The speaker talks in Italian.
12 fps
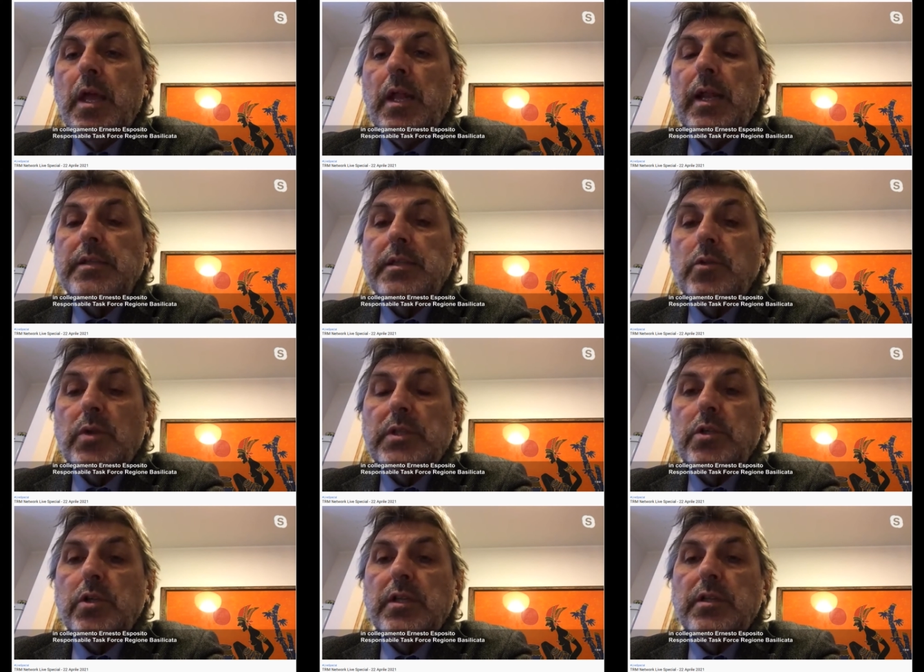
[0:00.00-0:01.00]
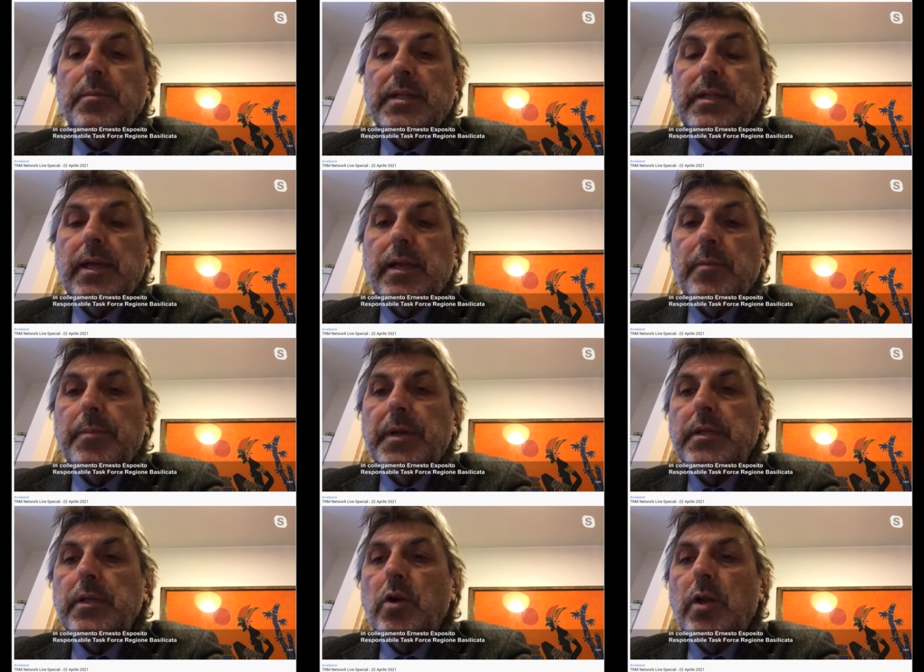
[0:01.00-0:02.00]
La situazione di Matera in
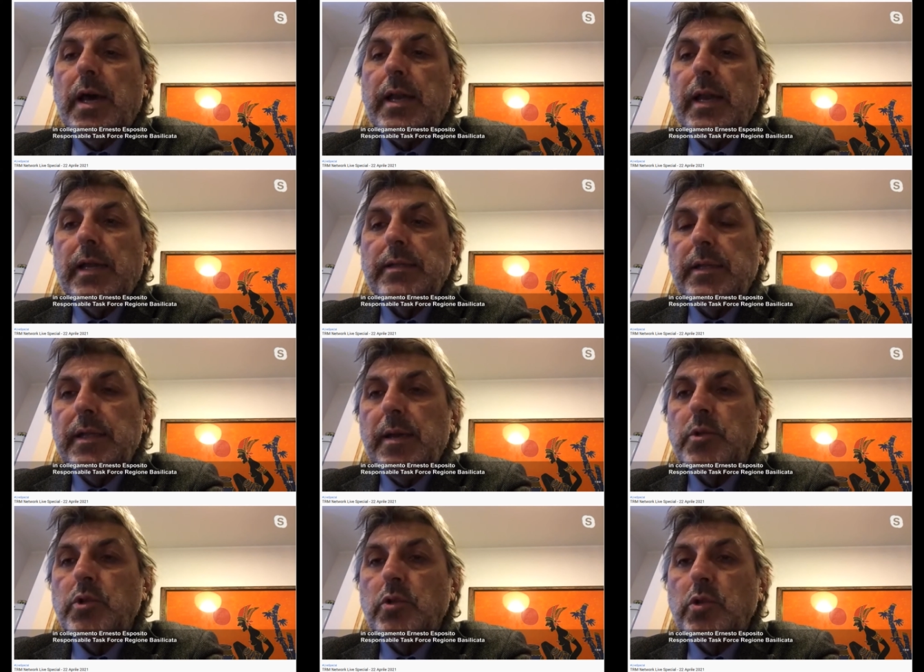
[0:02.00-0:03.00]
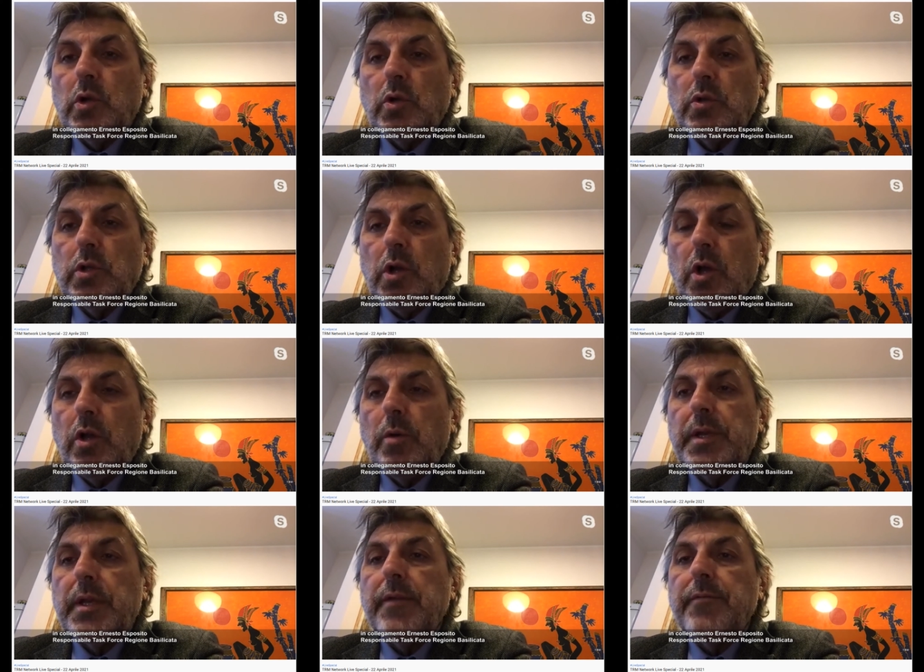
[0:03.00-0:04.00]
particolare la teniamo sotto controllo
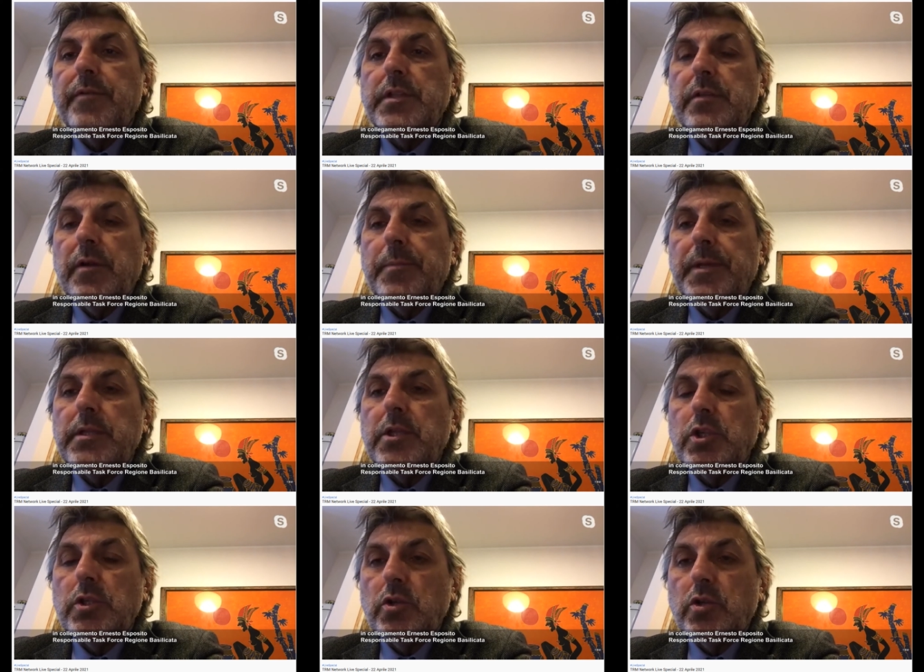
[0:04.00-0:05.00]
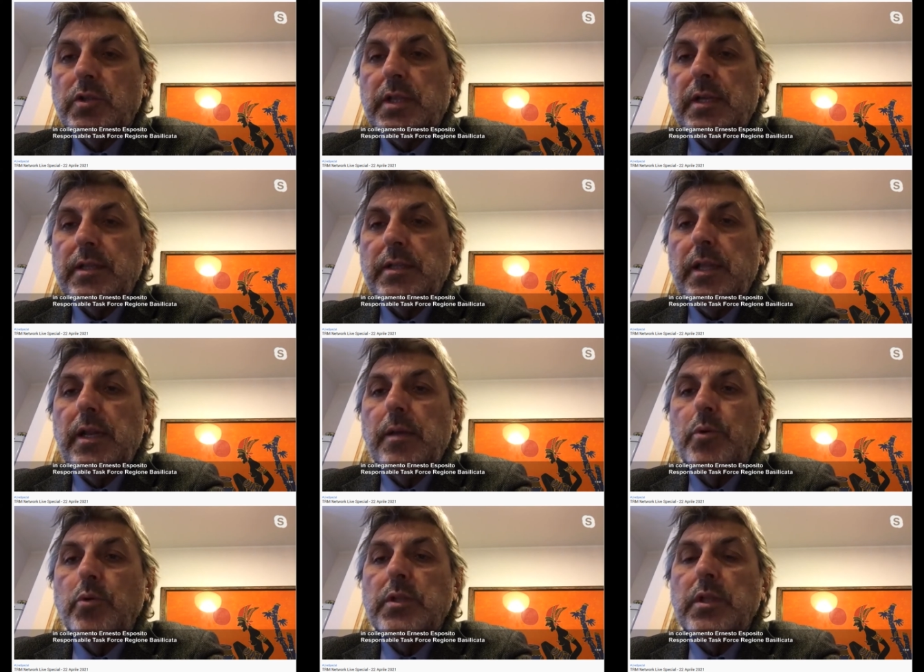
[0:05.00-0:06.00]
perché effettivamente ci sono state delle
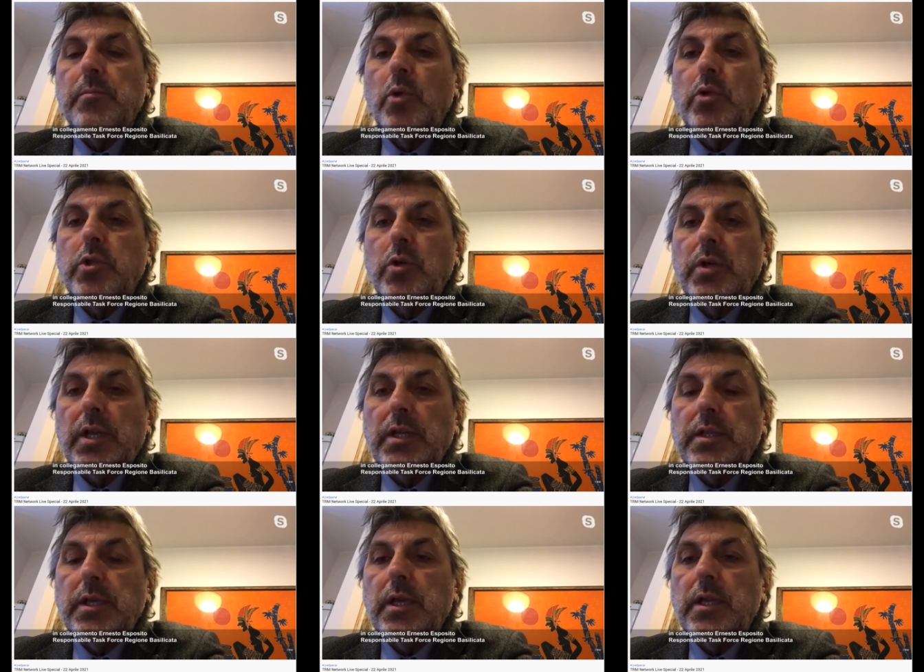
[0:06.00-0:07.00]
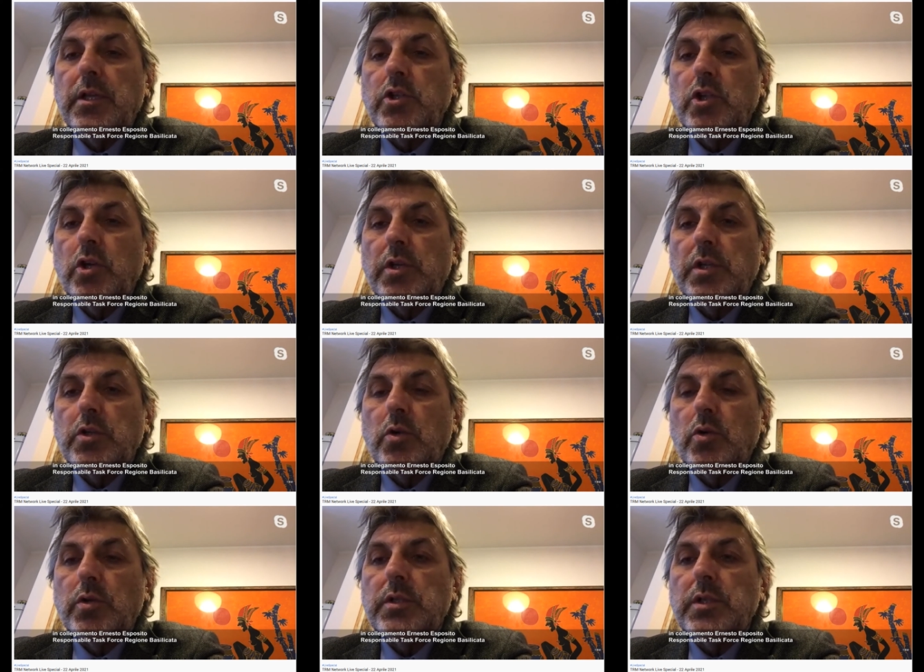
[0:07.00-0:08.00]
punte molto critiche nei giorni
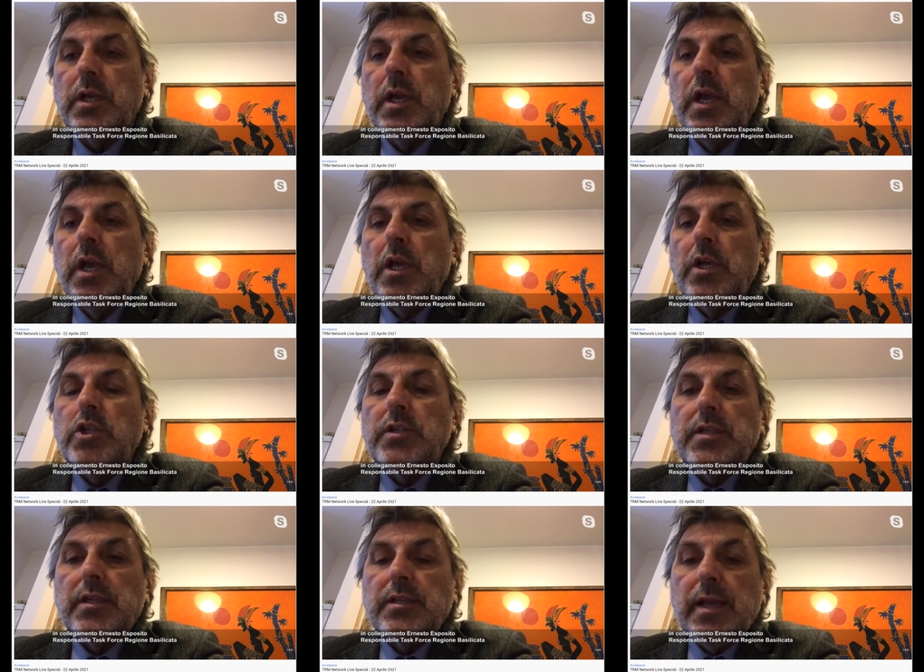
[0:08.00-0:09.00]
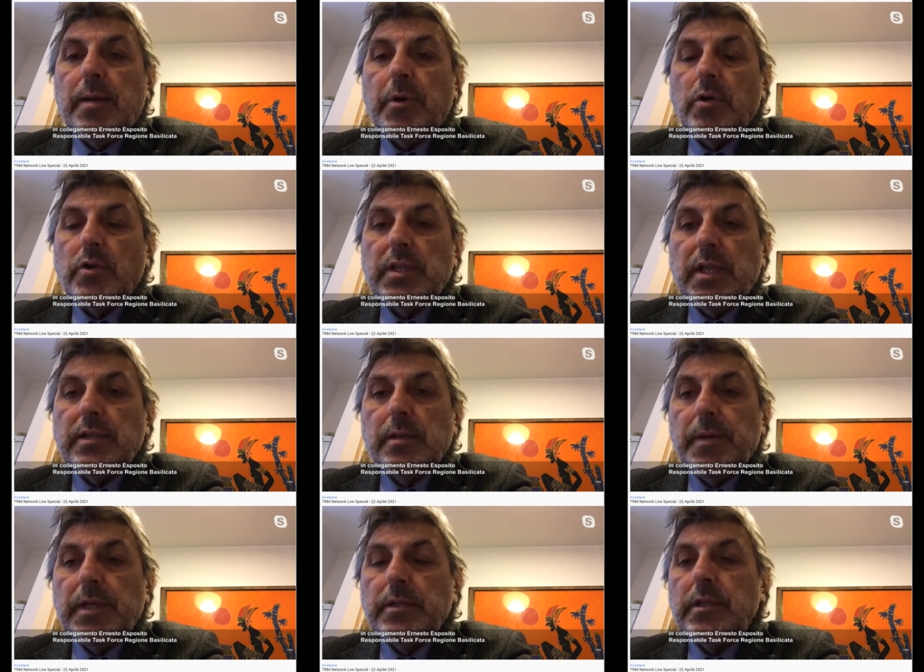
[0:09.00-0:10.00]
scorsi. Ci sentiamo
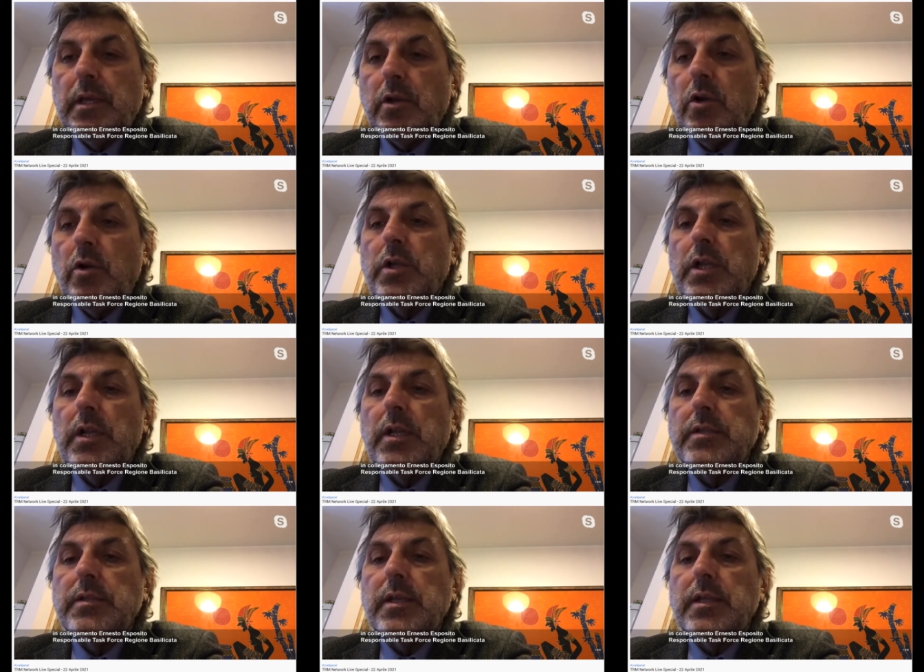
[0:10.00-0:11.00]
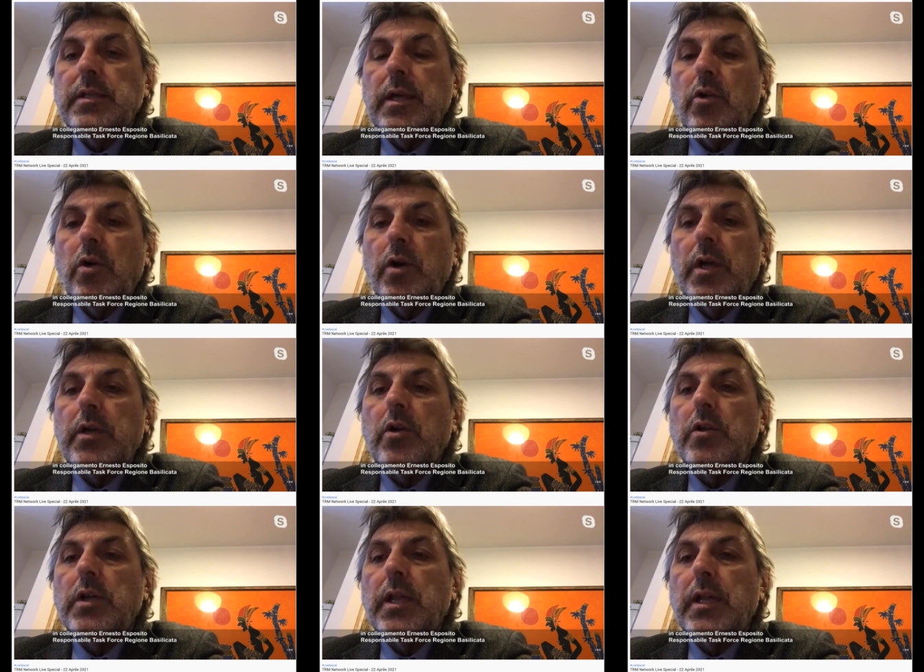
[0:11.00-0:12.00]
costantemente con il sindaco e
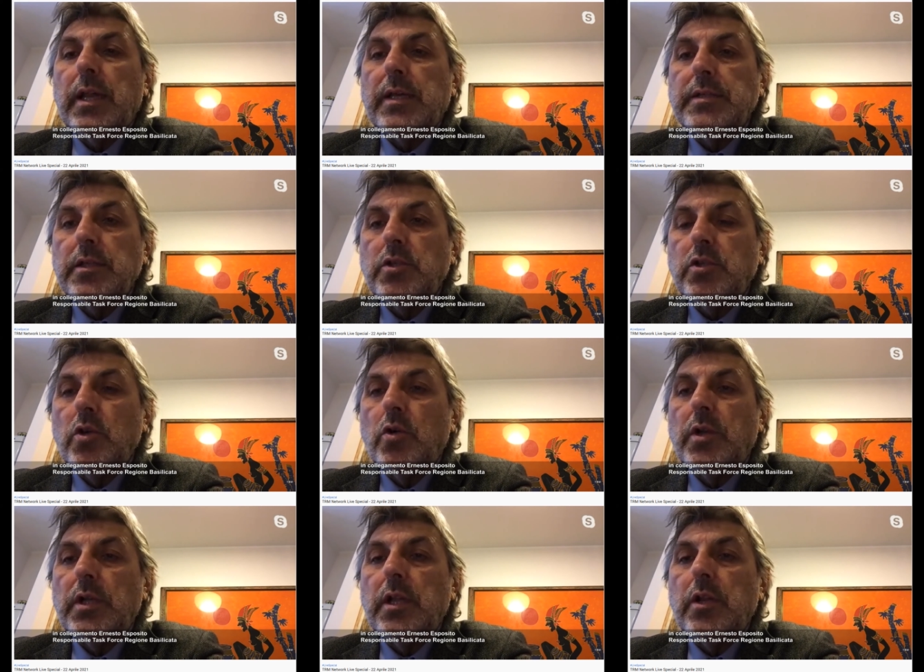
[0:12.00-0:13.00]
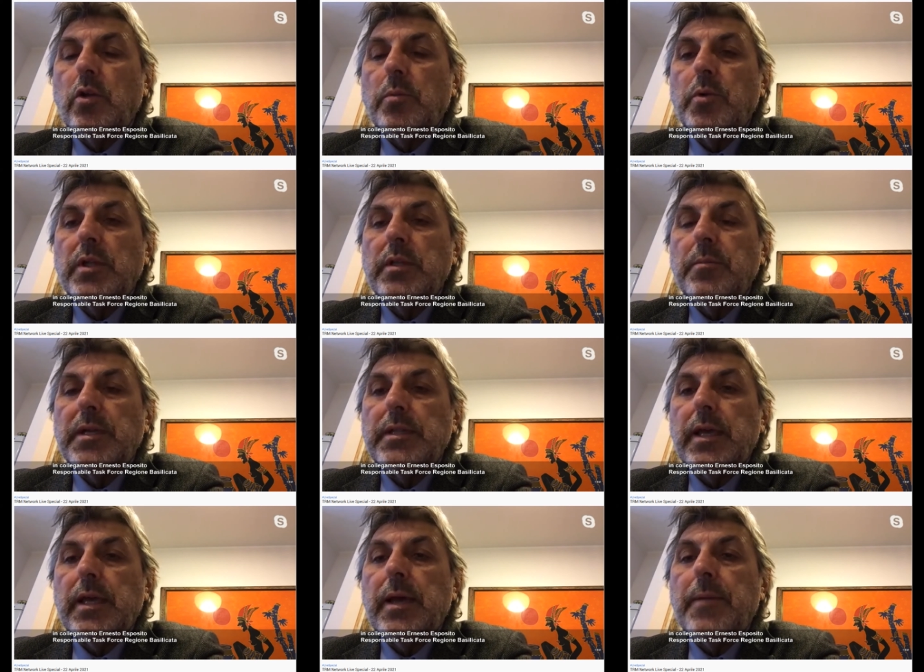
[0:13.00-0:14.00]
con l'assessore del comune di
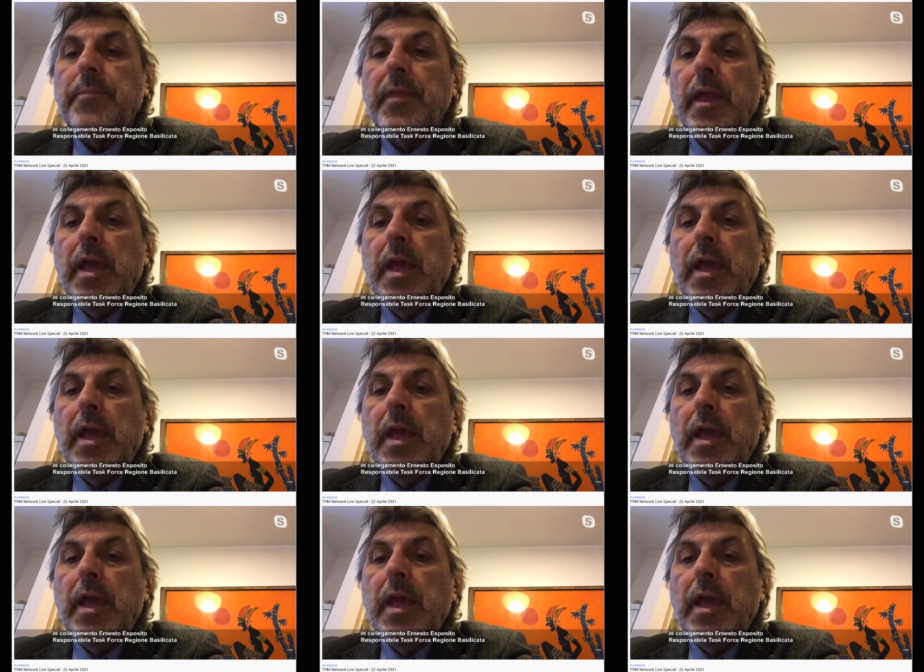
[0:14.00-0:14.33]
Matera